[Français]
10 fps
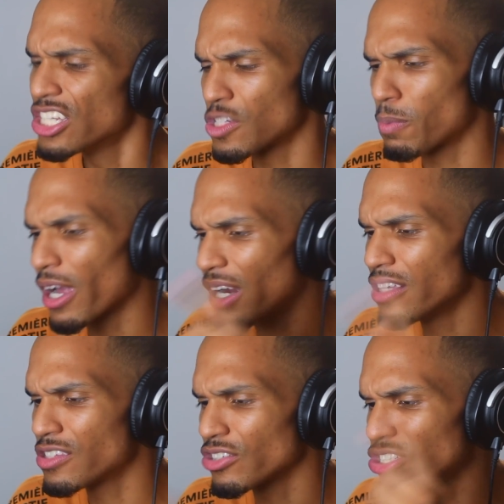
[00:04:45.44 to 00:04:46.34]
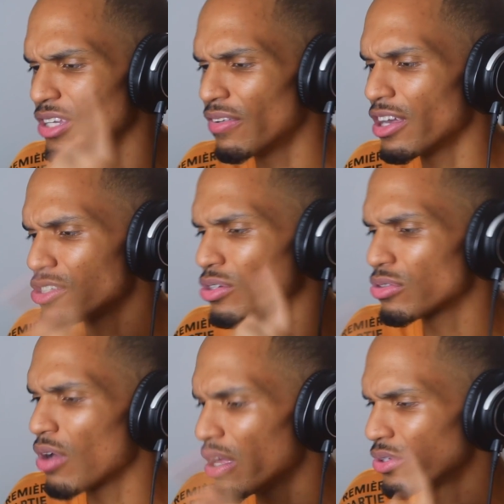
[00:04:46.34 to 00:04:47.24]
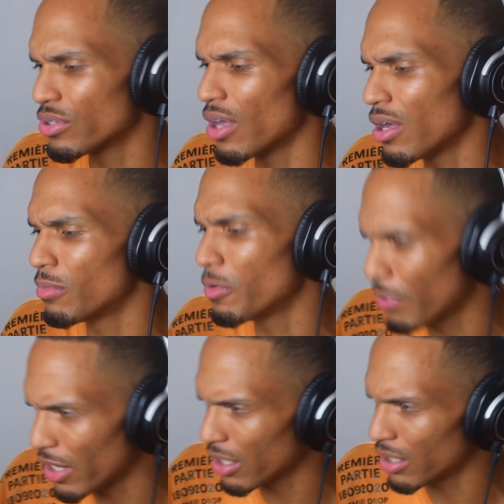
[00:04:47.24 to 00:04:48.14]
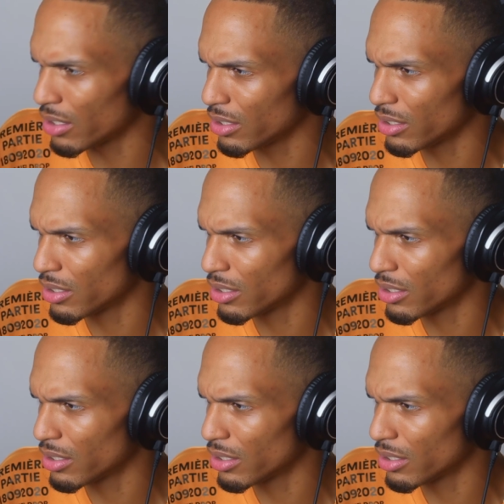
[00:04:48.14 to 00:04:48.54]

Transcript: J'espère que les anges qui veillent sur toi ne dorment pas.